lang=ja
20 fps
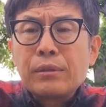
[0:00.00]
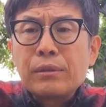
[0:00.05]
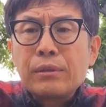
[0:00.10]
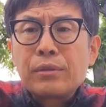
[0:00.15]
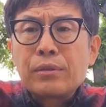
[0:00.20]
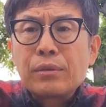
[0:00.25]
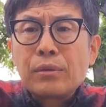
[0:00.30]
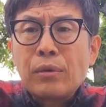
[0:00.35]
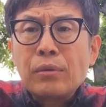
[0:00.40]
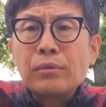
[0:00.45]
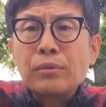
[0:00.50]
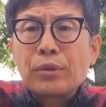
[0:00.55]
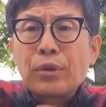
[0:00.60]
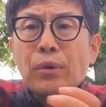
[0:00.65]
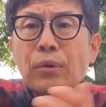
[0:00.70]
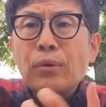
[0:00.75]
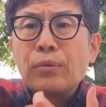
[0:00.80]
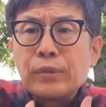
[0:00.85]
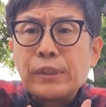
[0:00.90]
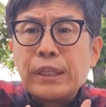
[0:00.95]
すごく
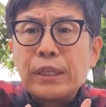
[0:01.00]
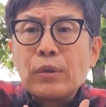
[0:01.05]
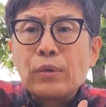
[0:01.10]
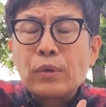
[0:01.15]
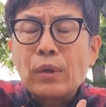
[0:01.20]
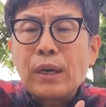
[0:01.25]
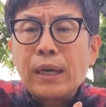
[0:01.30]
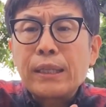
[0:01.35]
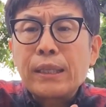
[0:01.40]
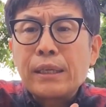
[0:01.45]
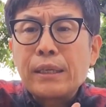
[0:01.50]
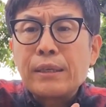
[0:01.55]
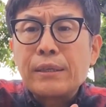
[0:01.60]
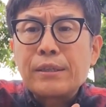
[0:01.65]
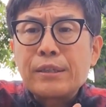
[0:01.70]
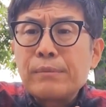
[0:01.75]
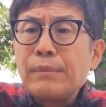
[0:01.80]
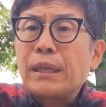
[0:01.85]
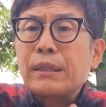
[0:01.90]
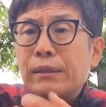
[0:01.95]
恐怖に彩られ
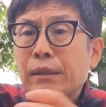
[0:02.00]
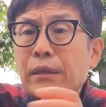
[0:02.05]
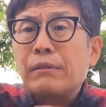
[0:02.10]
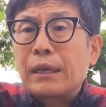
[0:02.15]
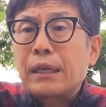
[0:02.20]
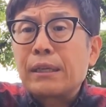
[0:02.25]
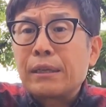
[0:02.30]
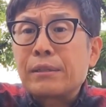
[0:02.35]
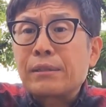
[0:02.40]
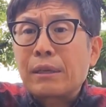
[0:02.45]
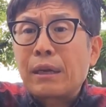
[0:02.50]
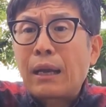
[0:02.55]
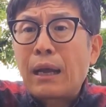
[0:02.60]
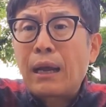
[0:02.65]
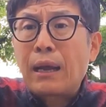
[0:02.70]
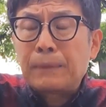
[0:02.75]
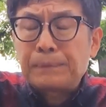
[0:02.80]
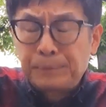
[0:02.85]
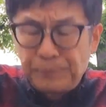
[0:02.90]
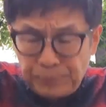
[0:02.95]
てしまってるわけです
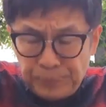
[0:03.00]
か